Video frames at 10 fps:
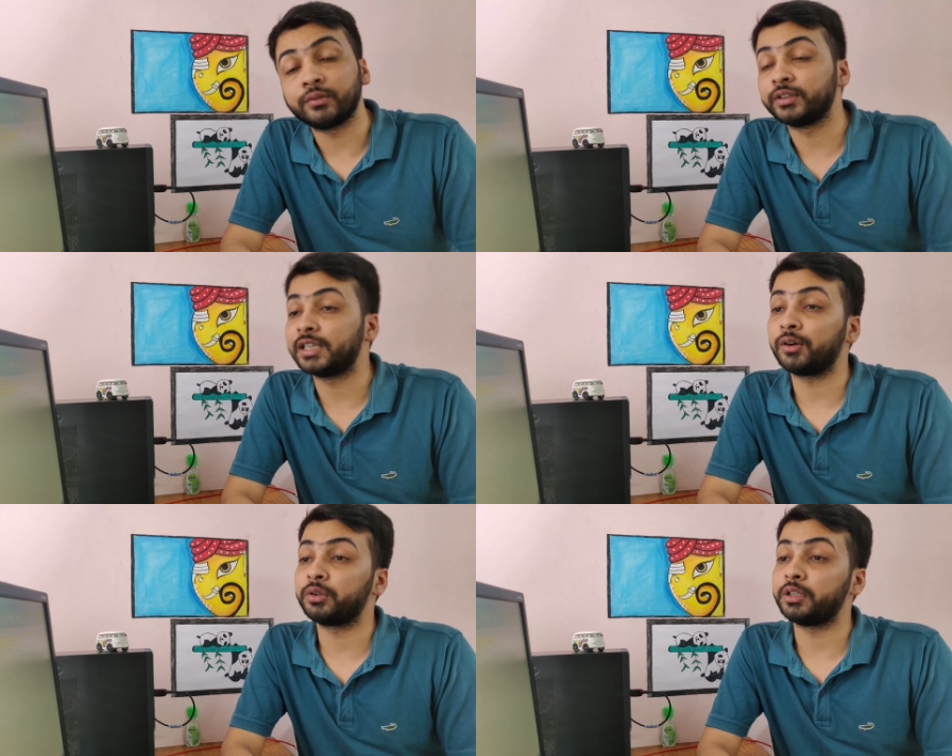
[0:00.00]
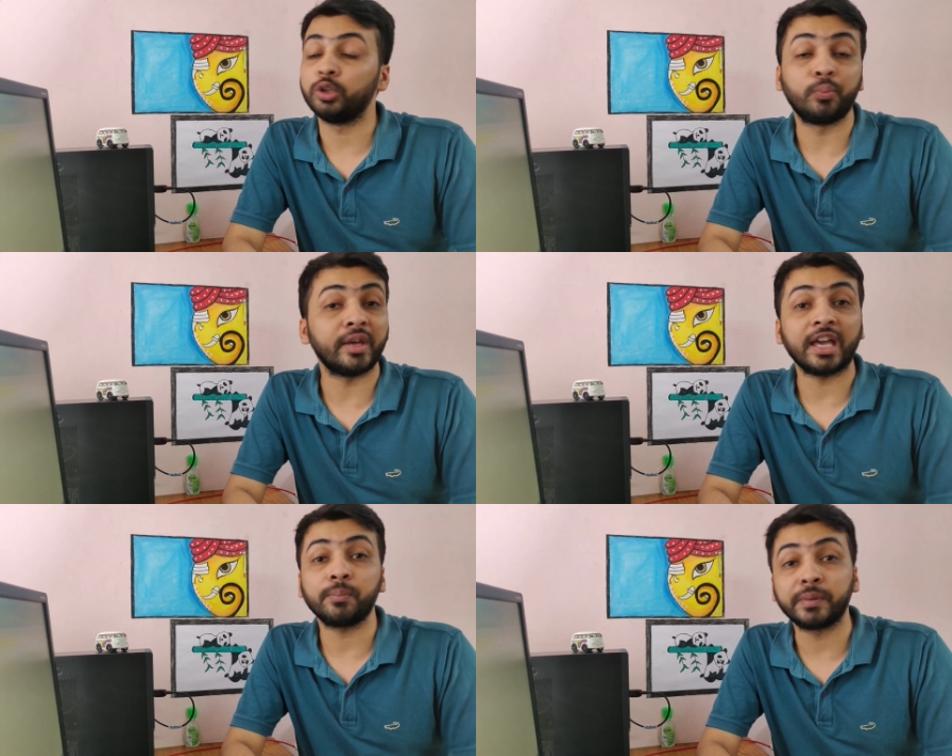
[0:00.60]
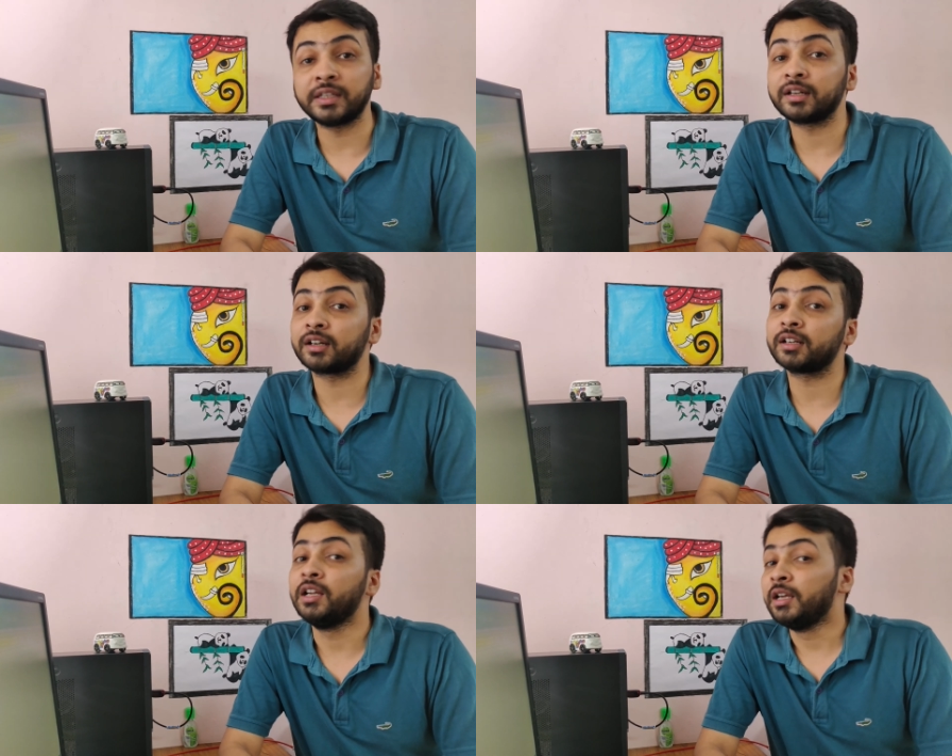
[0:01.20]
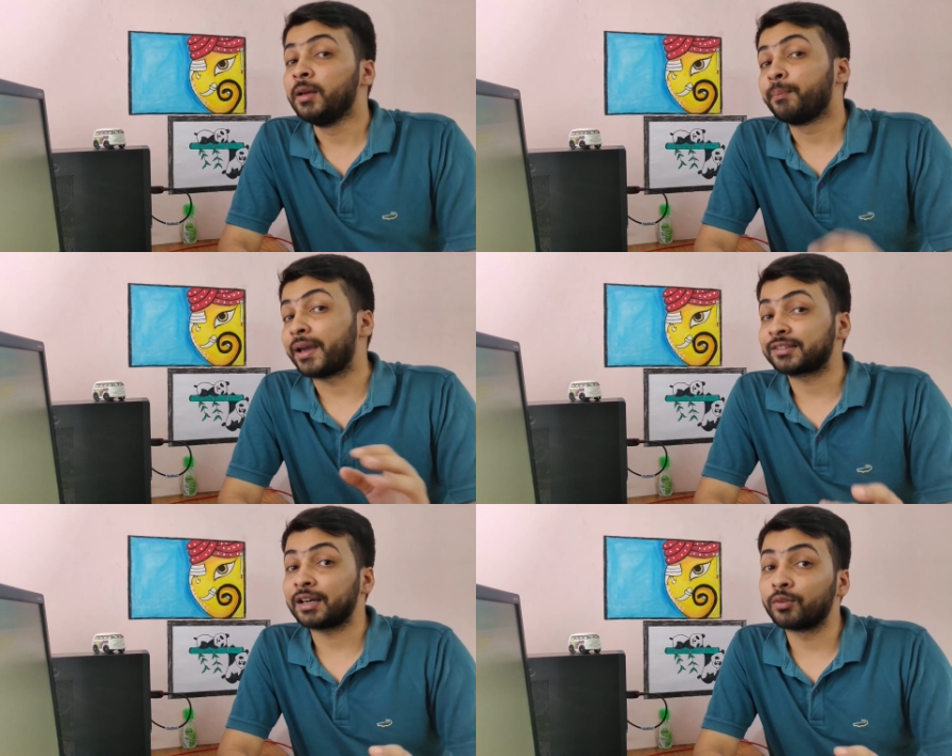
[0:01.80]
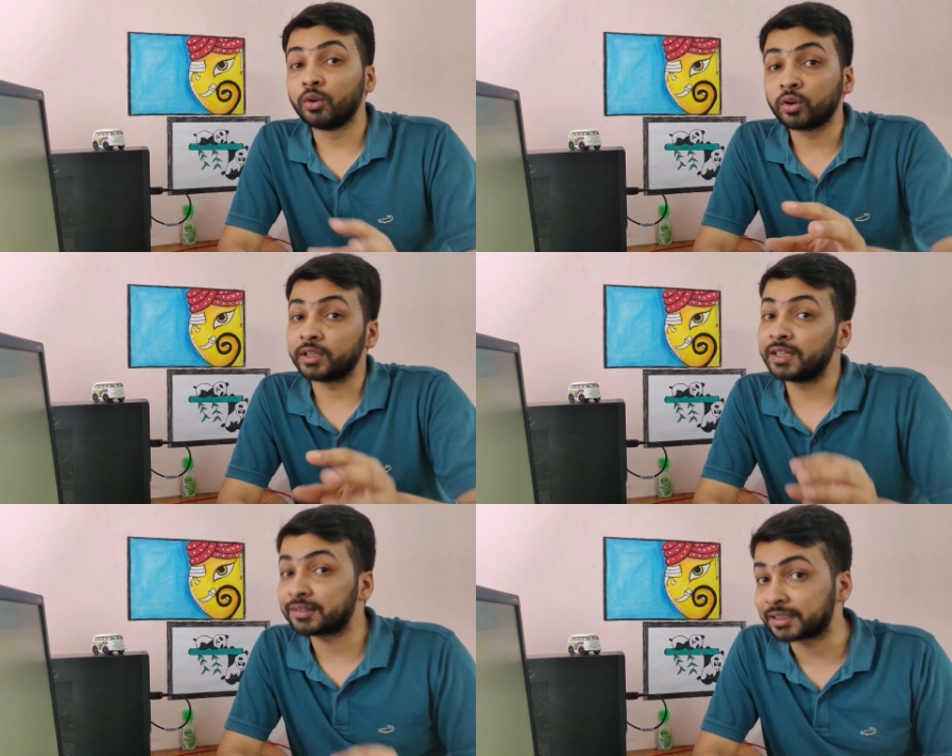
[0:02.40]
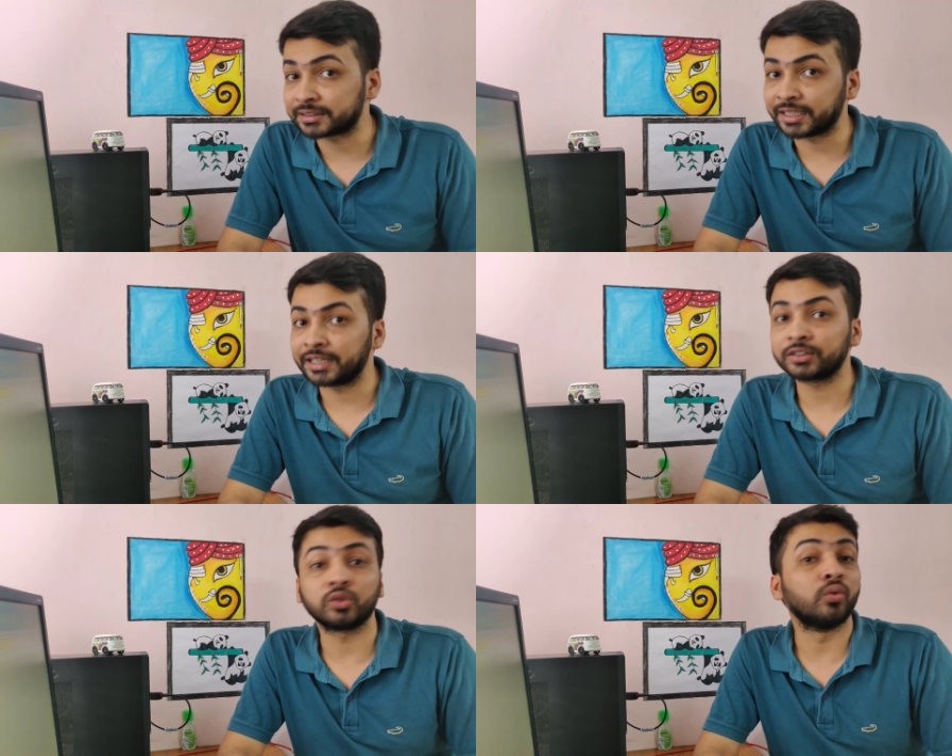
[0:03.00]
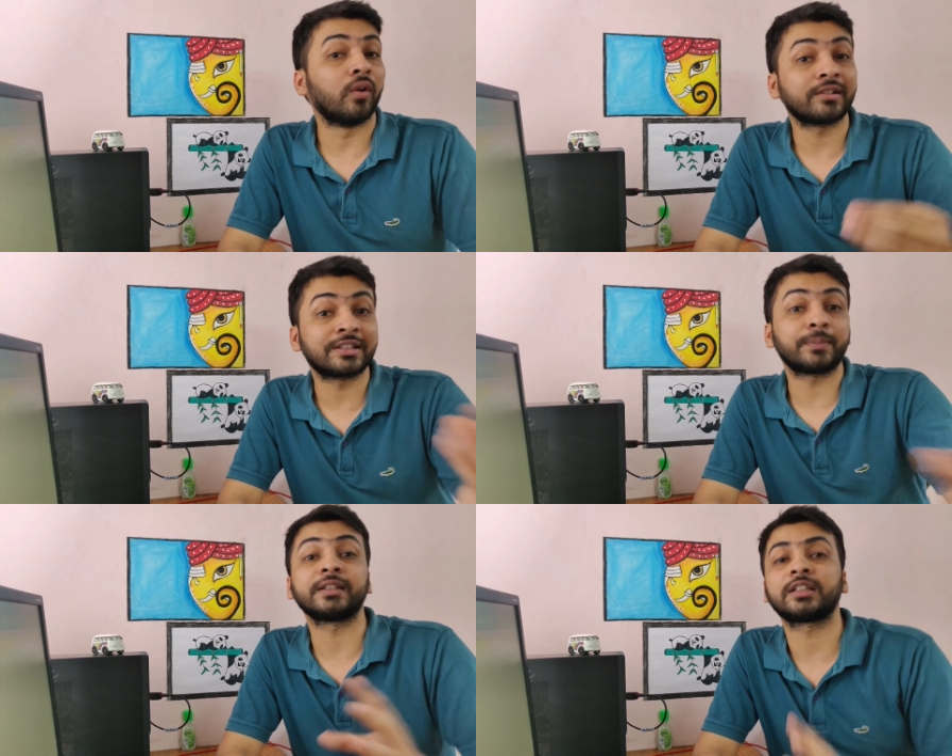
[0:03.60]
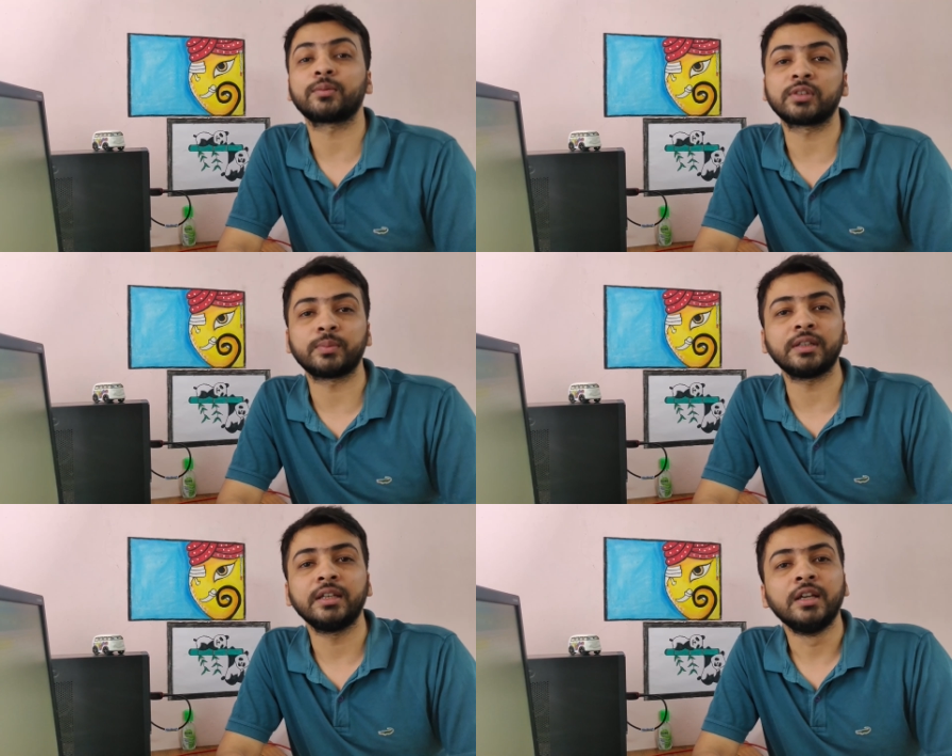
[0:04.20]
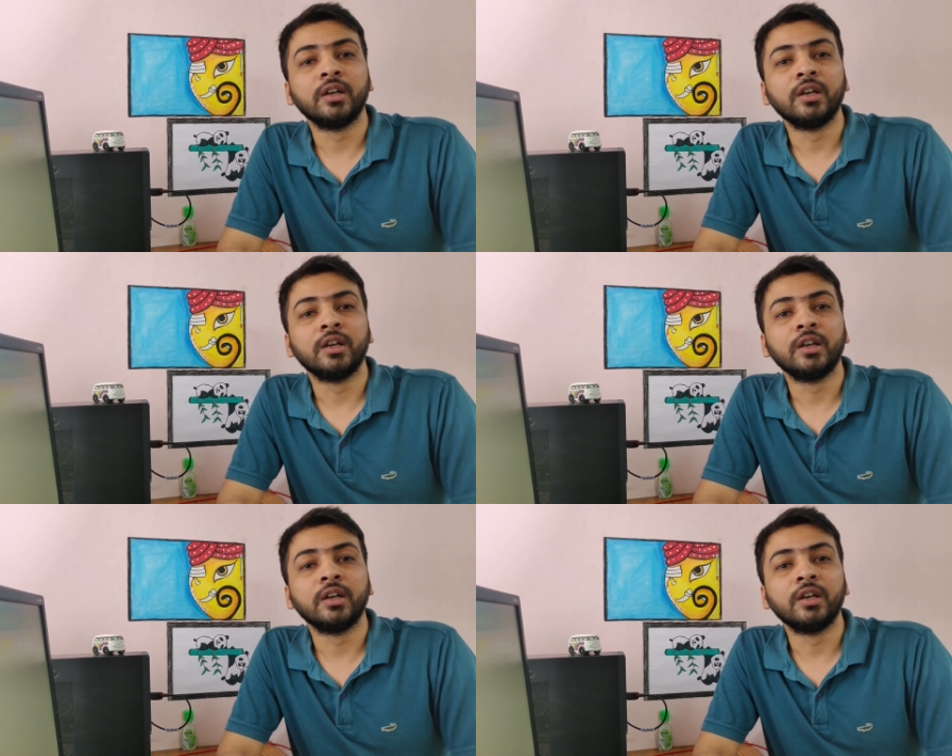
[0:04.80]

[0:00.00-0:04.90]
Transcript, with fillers: विदाउट यूपीआई पिन अगर पैसा वो लोग ले सकते हैं तो व्हाट्सएप की तरफ से भी